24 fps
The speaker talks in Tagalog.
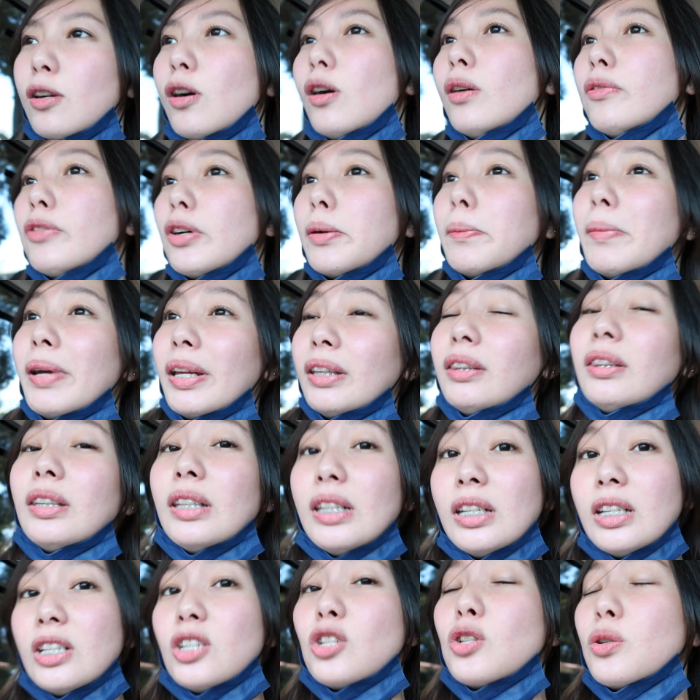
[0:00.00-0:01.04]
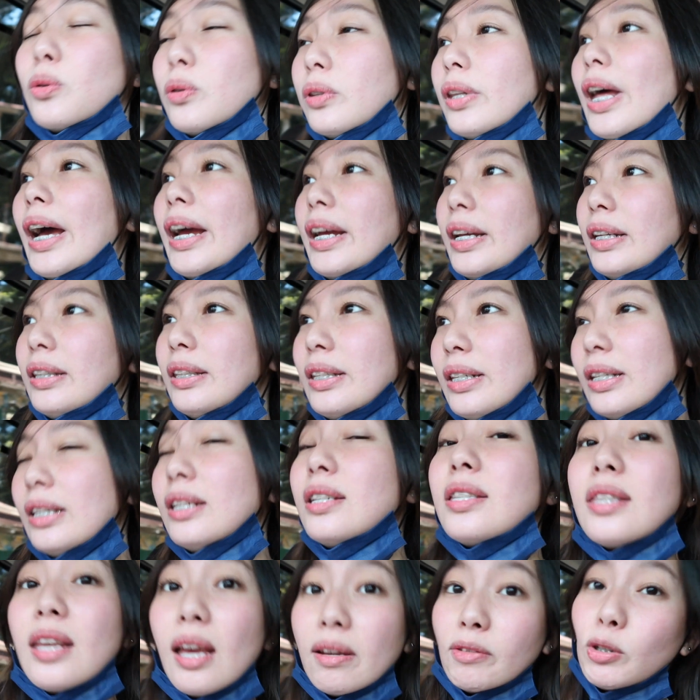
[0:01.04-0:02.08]
Government-issued
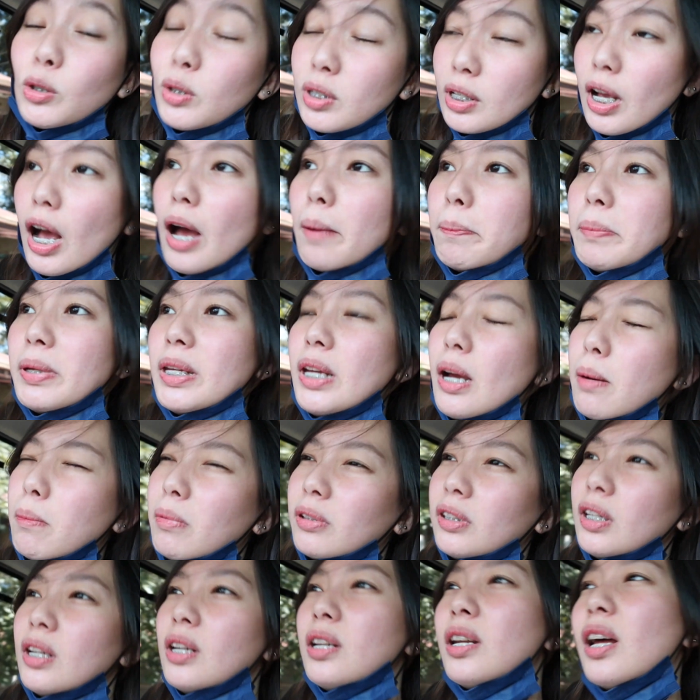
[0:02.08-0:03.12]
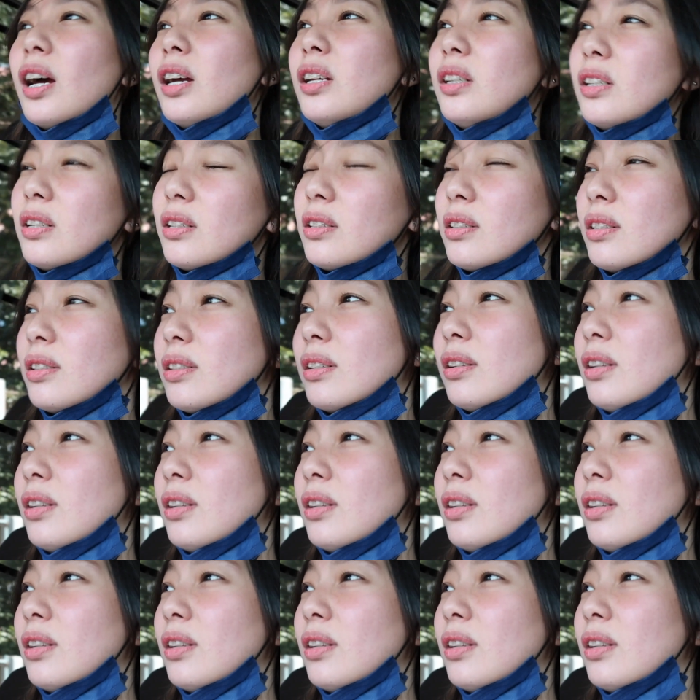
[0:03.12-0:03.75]
ID. Xerox copy. Ah, magdala na kayo ng